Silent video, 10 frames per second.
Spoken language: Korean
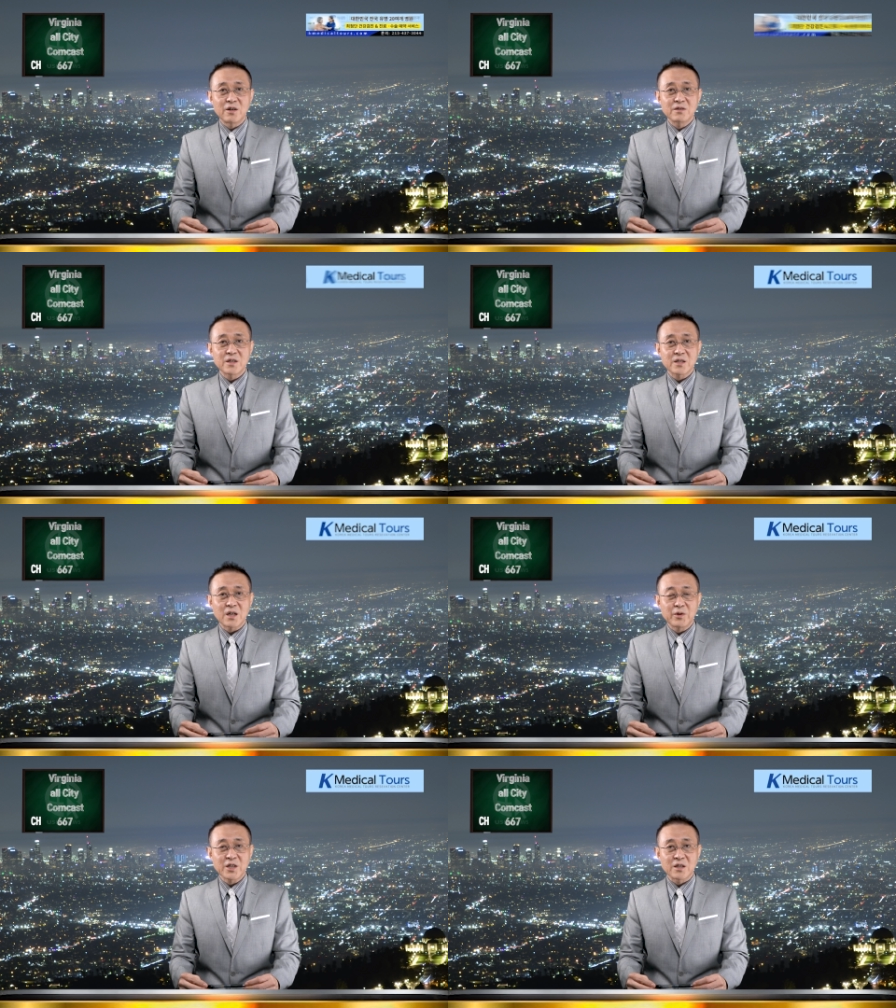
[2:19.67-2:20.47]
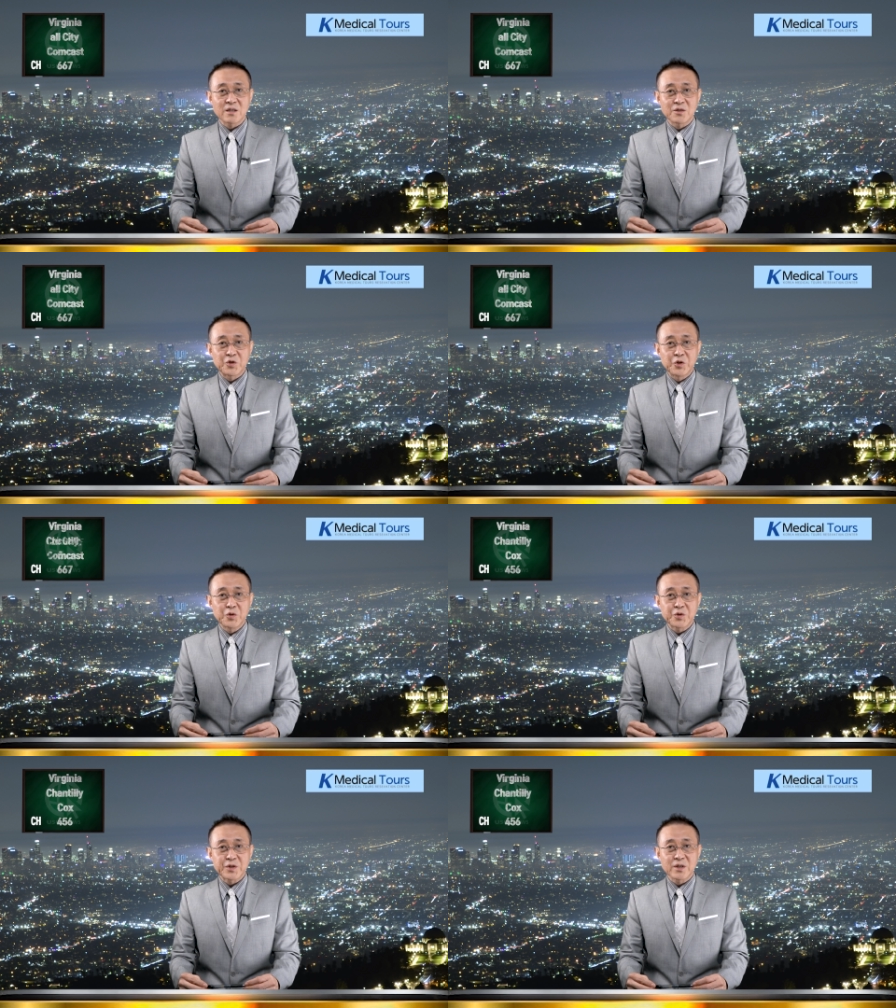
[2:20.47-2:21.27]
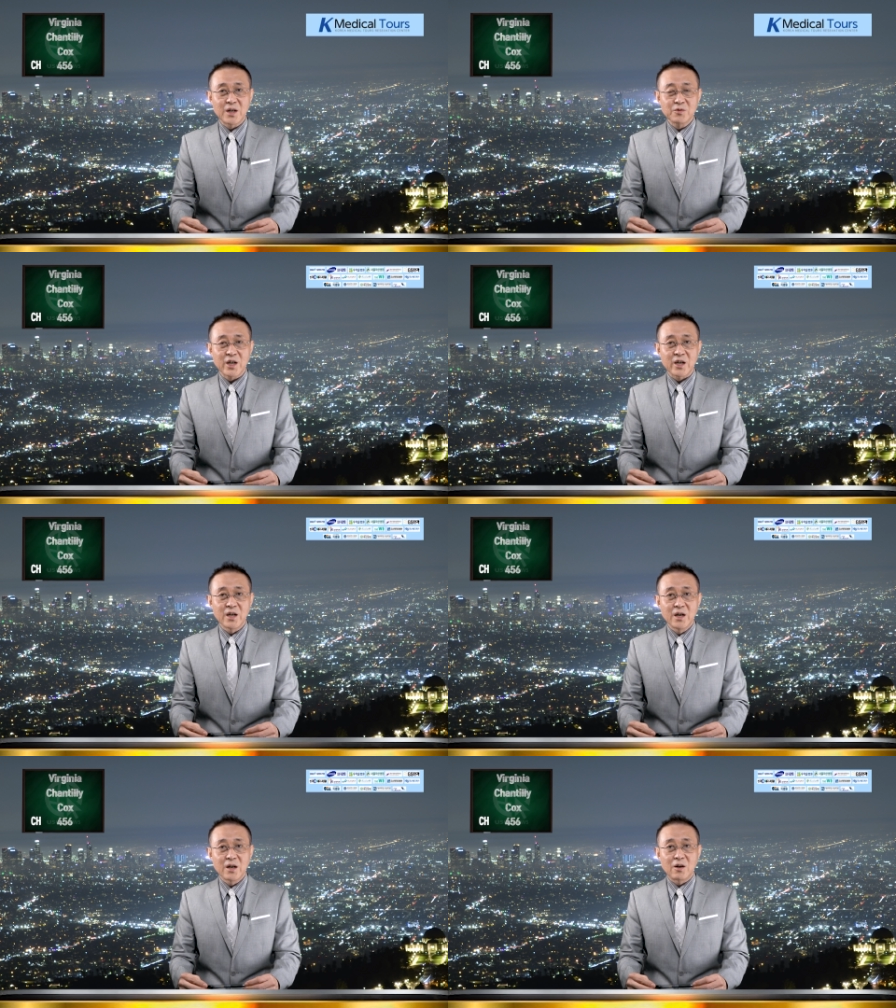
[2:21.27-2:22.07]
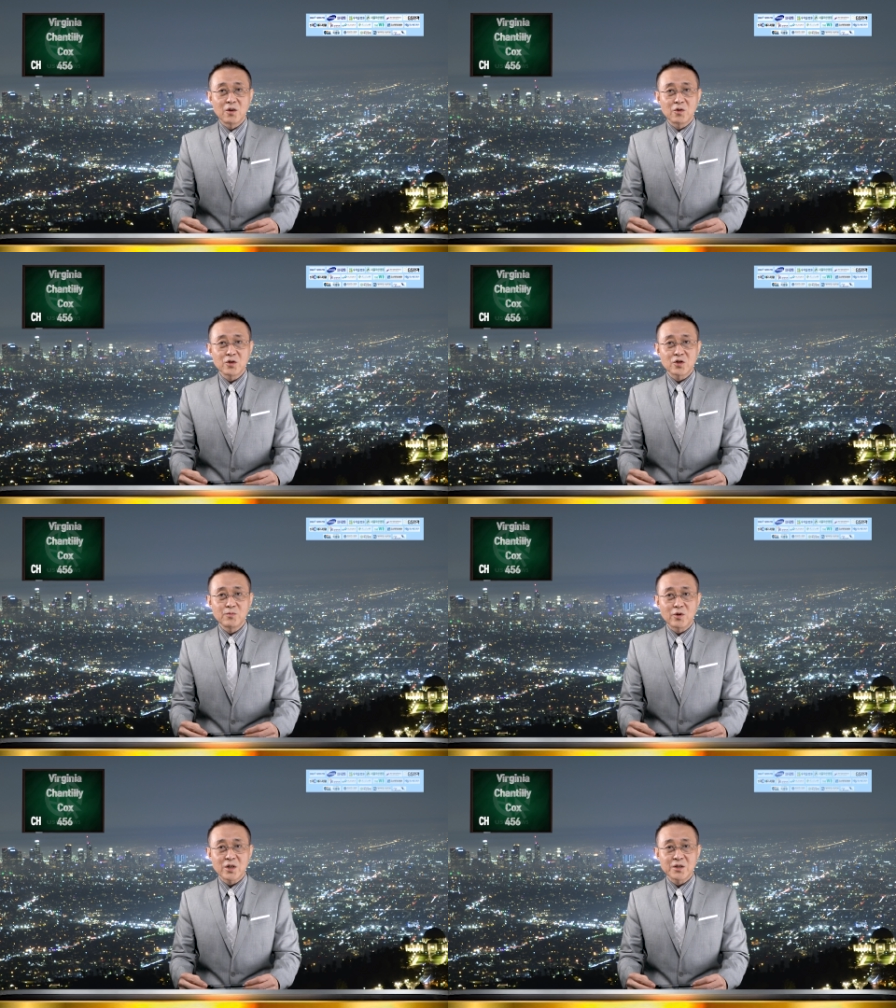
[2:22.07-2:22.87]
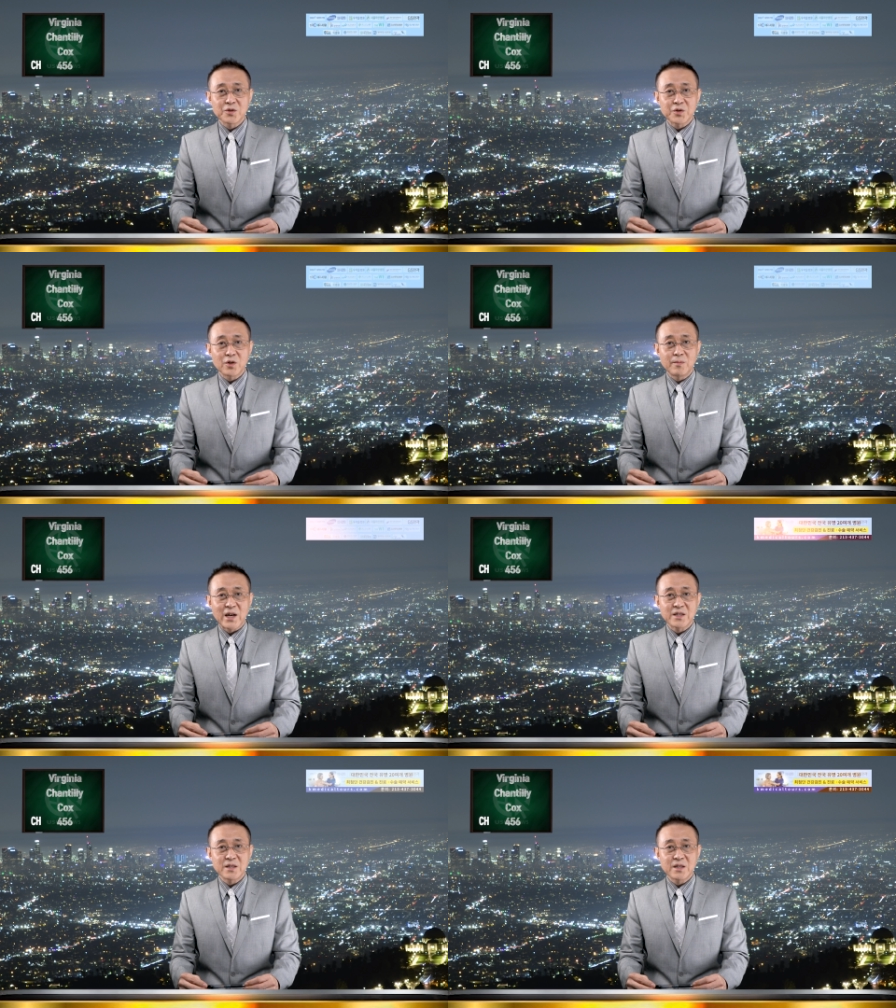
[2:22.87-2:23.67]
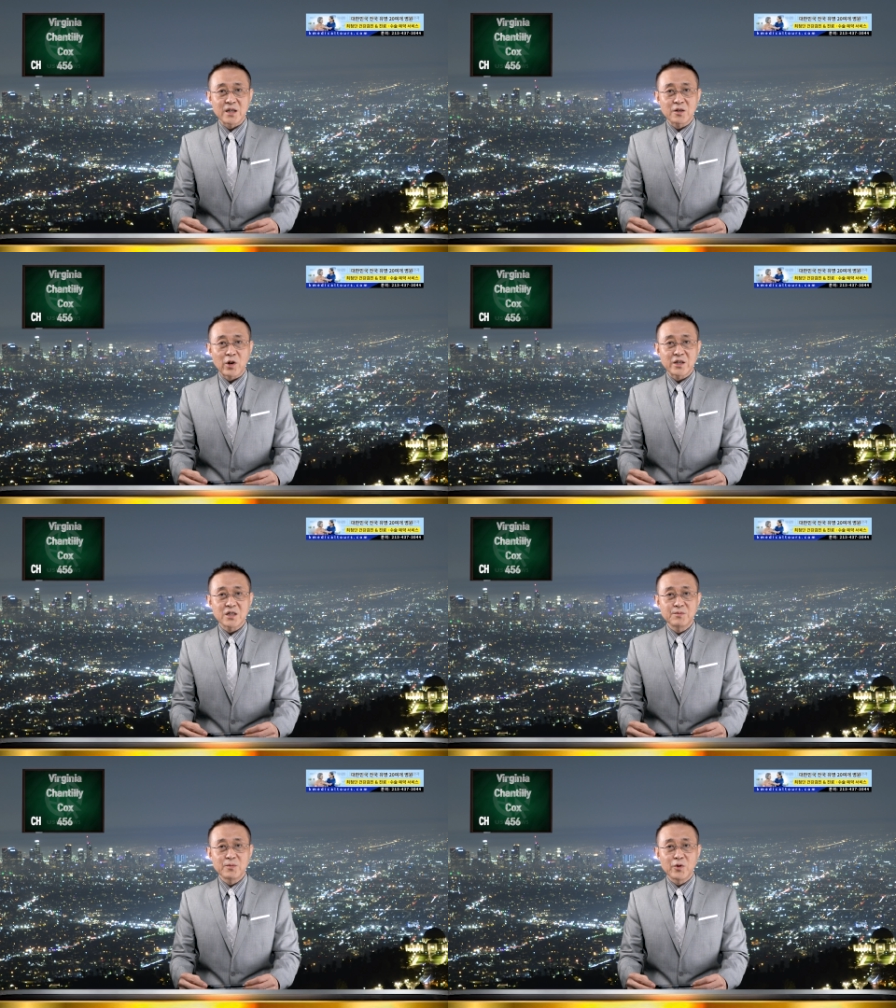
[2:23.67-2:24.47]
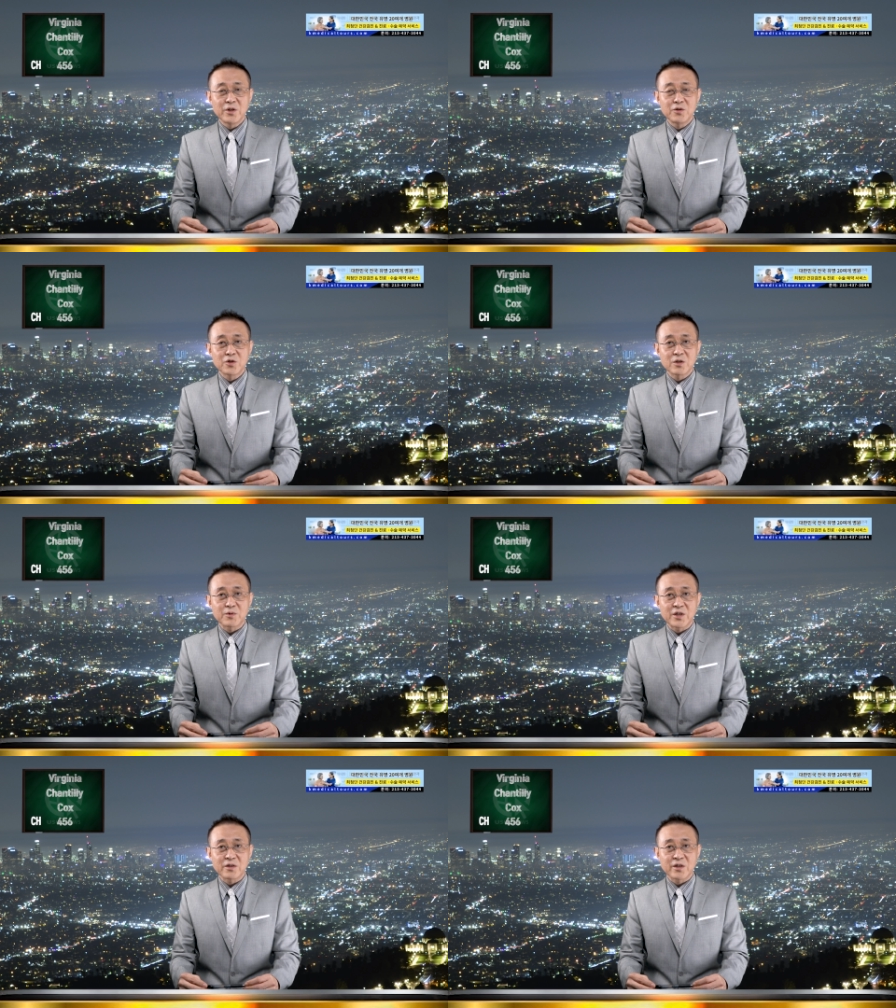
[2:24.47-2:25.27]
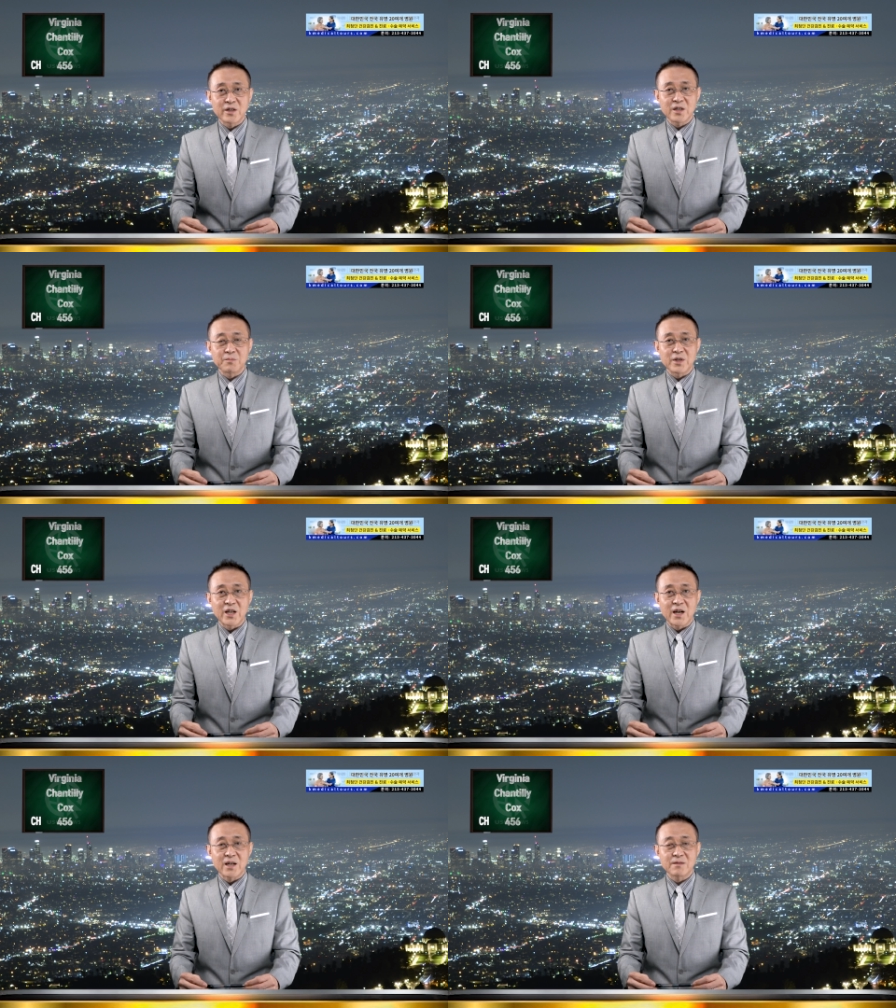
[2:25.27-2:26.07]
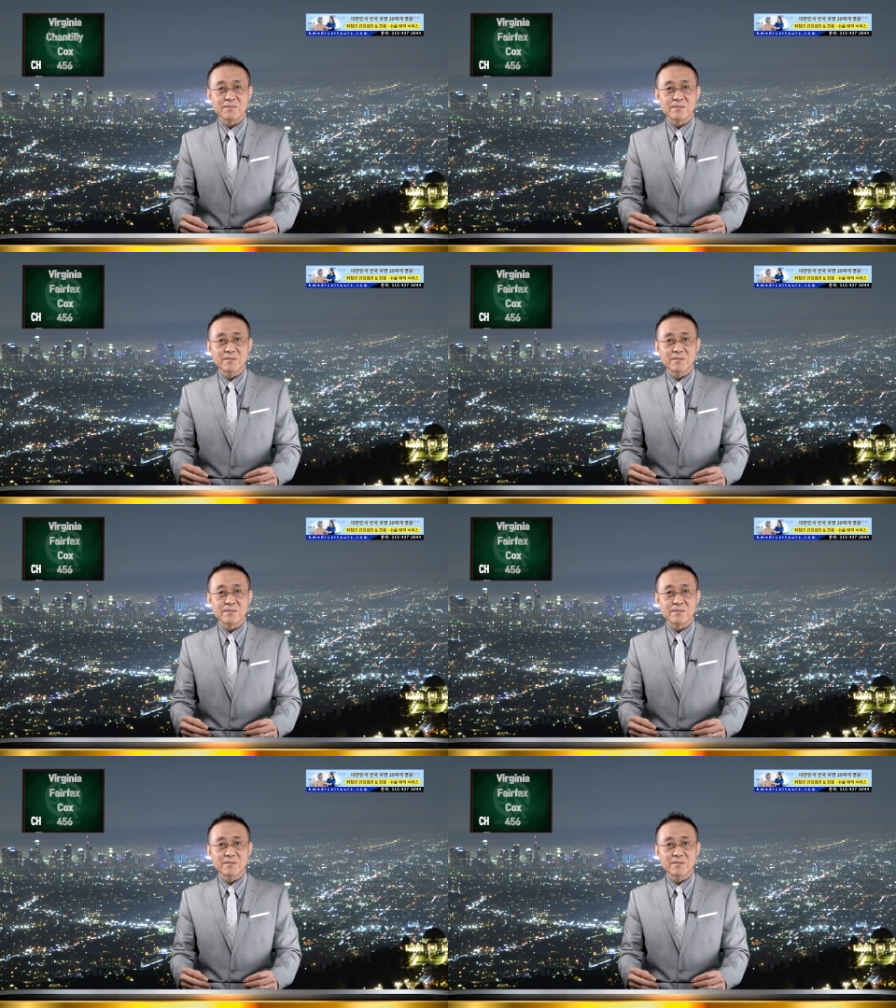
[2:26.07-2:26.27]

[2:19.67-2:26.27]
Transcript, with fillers: 경제, 사회 등 그 주요 뉴스들 가운데 언론이 주목을 한 뉴스로 많은 이들이 관심을 보인 뉴스부터 전해드립니다.